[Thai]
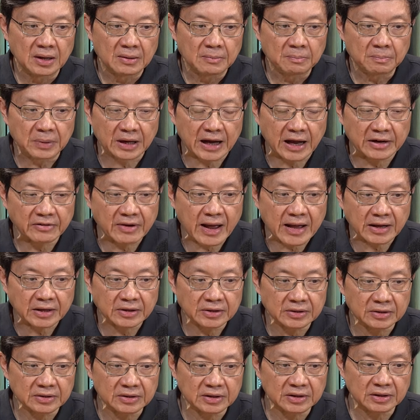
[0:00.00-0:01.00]
ประการแรก
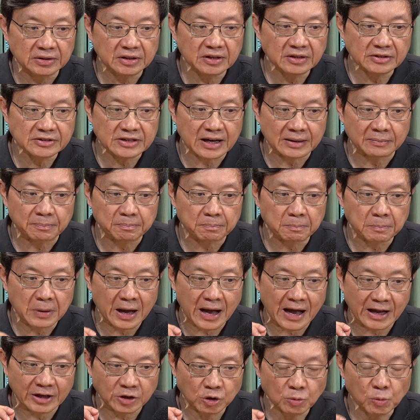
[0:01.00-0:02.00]
คือเนื่องจากพา
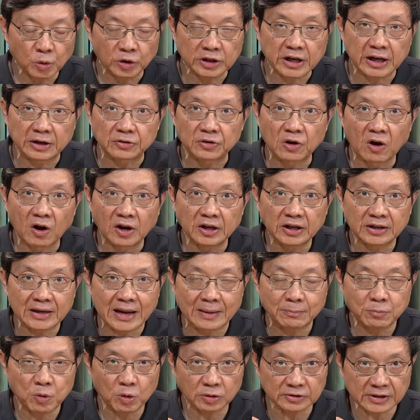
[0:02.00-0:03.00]
ยุหมุนเขตร้อนนะครับ
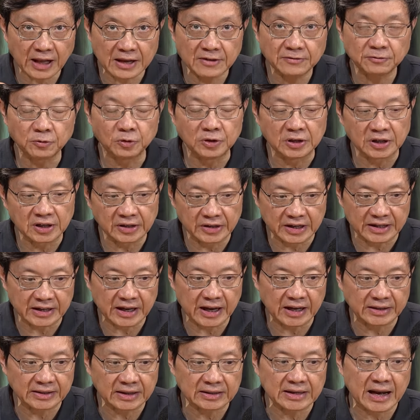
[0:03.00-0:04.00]
พวกไต้ฝุ่นเฮอริเคน
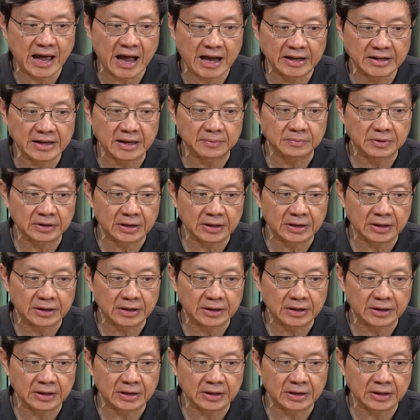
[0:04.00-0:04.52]
ทั้งหลายเนี่ยนะค